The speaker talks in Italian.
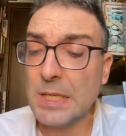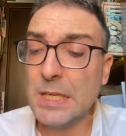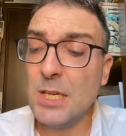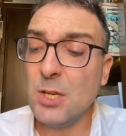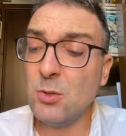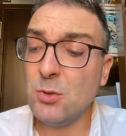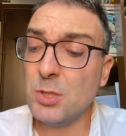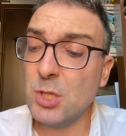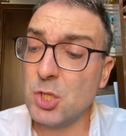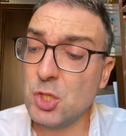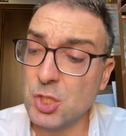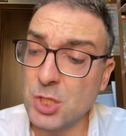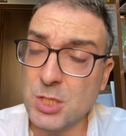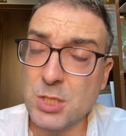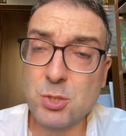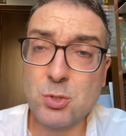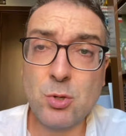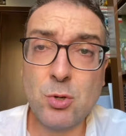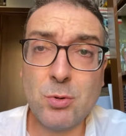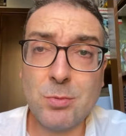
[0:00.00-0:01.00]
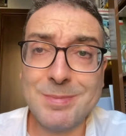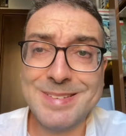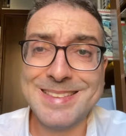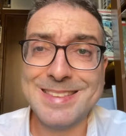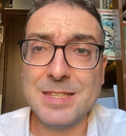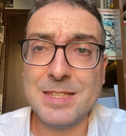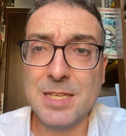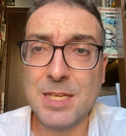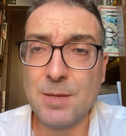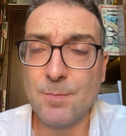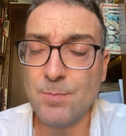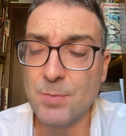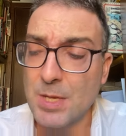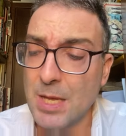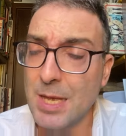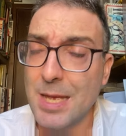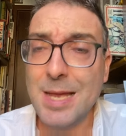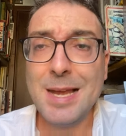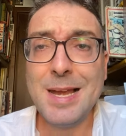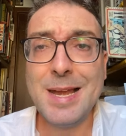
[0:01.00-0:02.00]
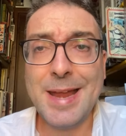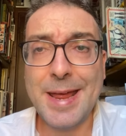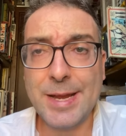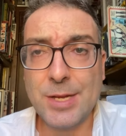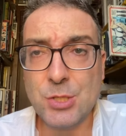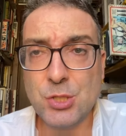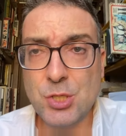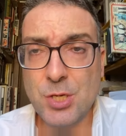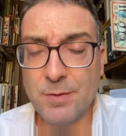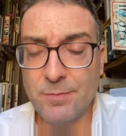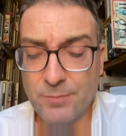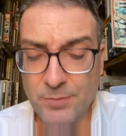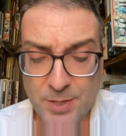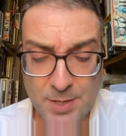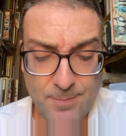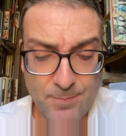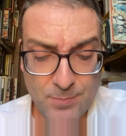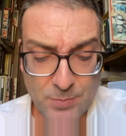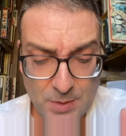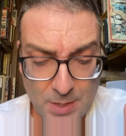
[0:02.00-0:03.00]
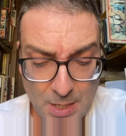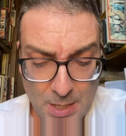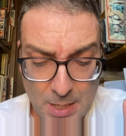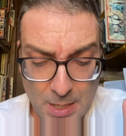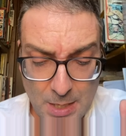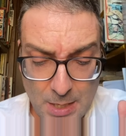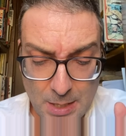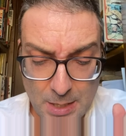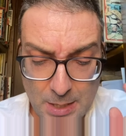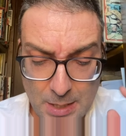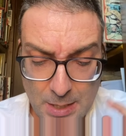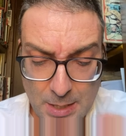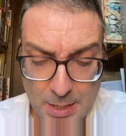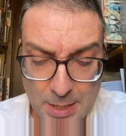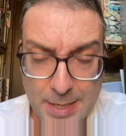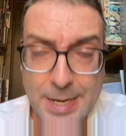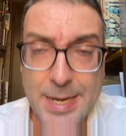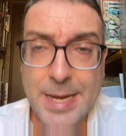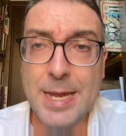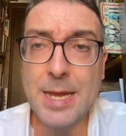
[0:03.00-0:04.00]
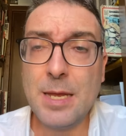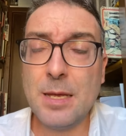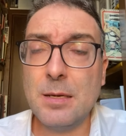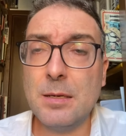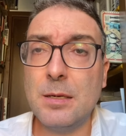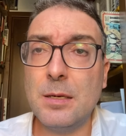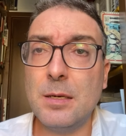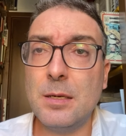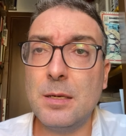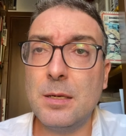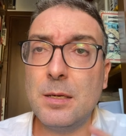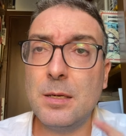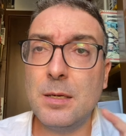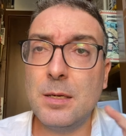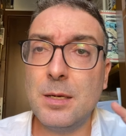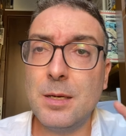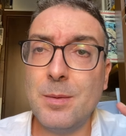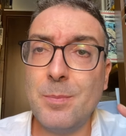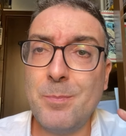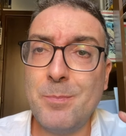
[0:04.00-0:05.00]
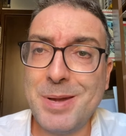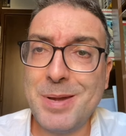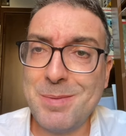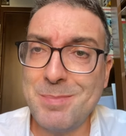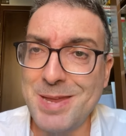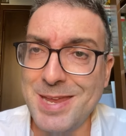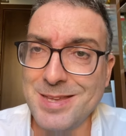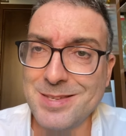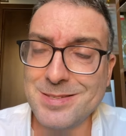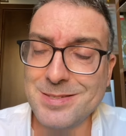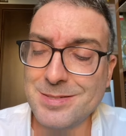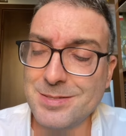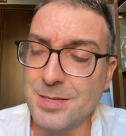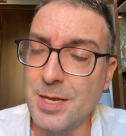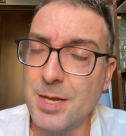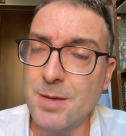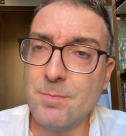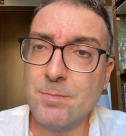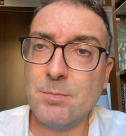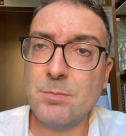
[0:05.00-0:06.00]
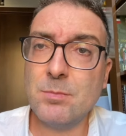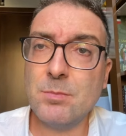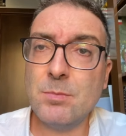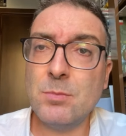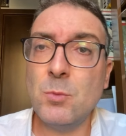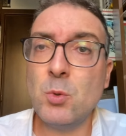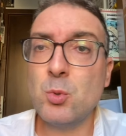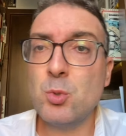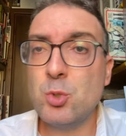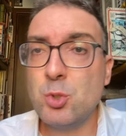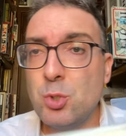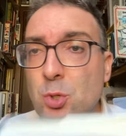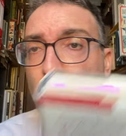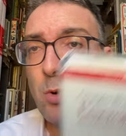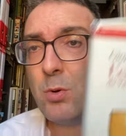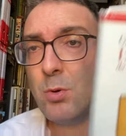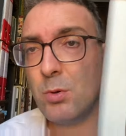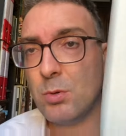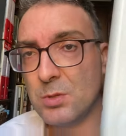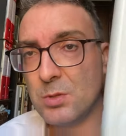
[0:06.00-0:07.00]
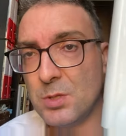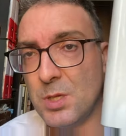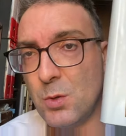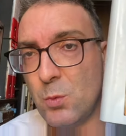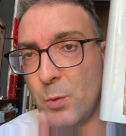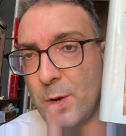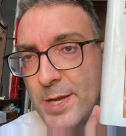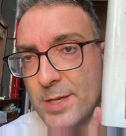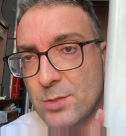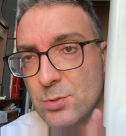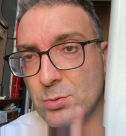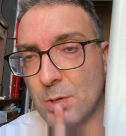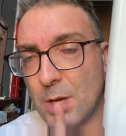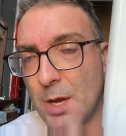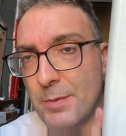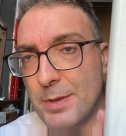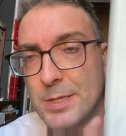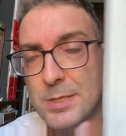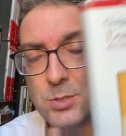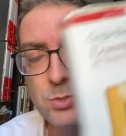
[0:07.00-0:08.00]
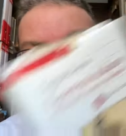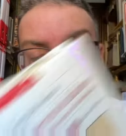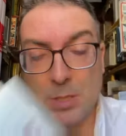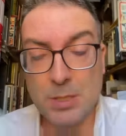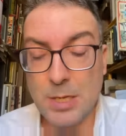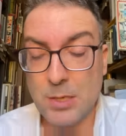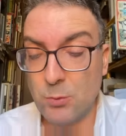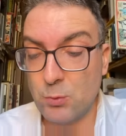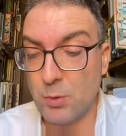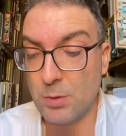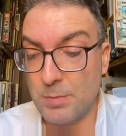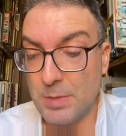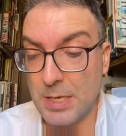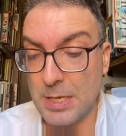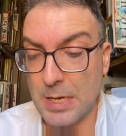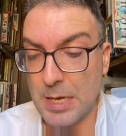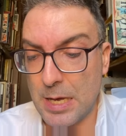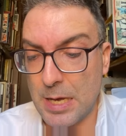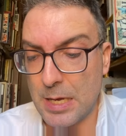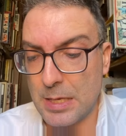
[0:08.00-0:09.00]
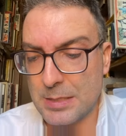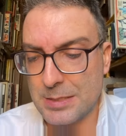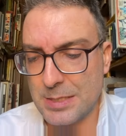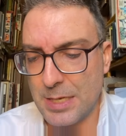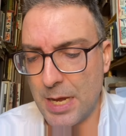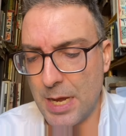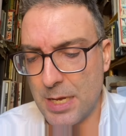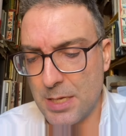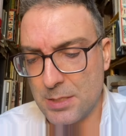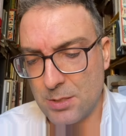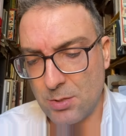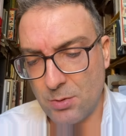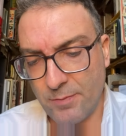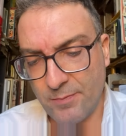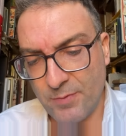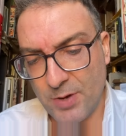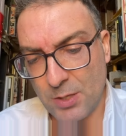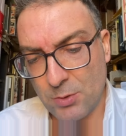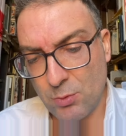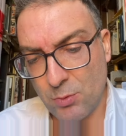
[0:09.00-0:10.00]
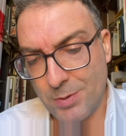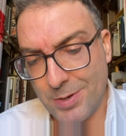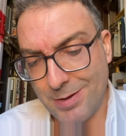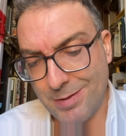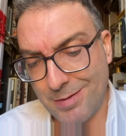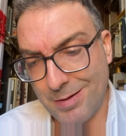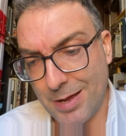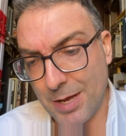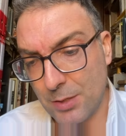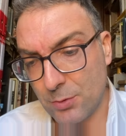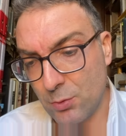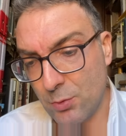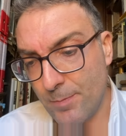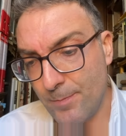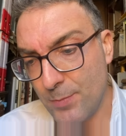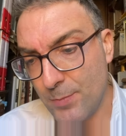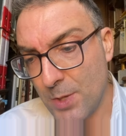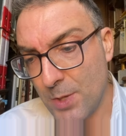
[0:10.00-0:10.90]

E ho deciso di leggervi eh, le eh, premesse non solo di questo, che è un'edizione del 2006, se non vado errato,